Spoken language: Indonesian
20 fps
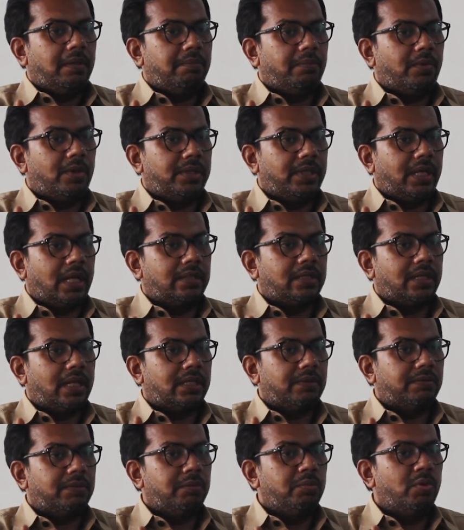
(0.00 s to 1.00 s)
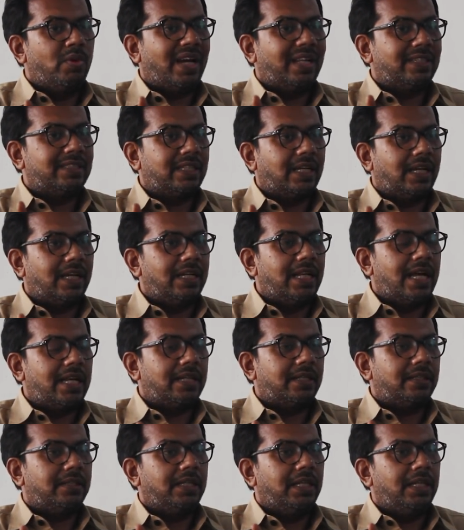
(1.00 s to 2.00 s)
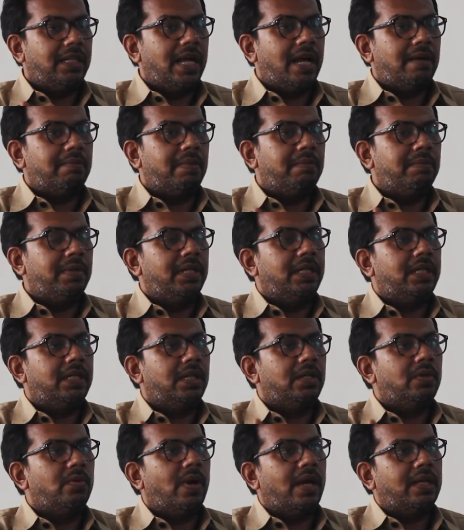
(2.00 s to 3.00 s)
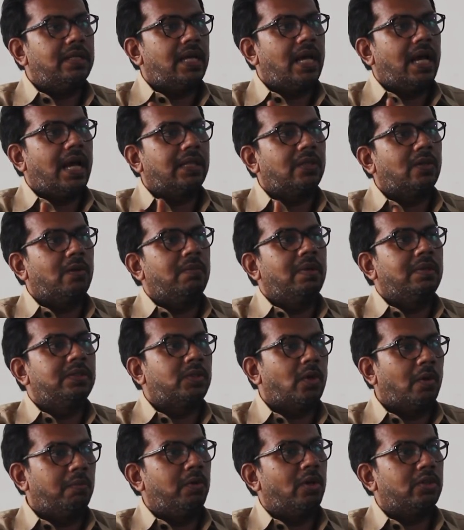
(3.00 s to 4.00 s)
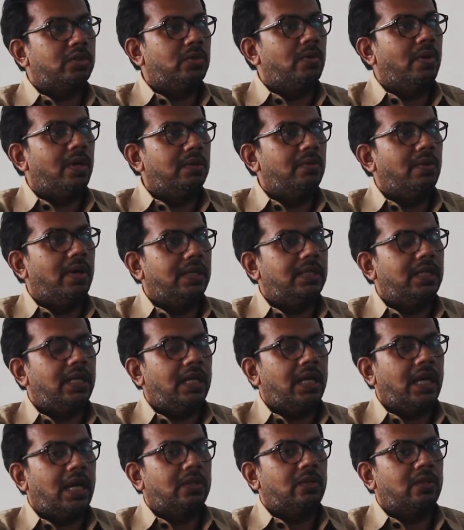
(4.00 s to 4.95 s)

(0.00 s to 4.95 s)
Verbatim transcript: politik alternatif itu bukan sekedar tidak memilih keduanya atau mencoblos dua-duanya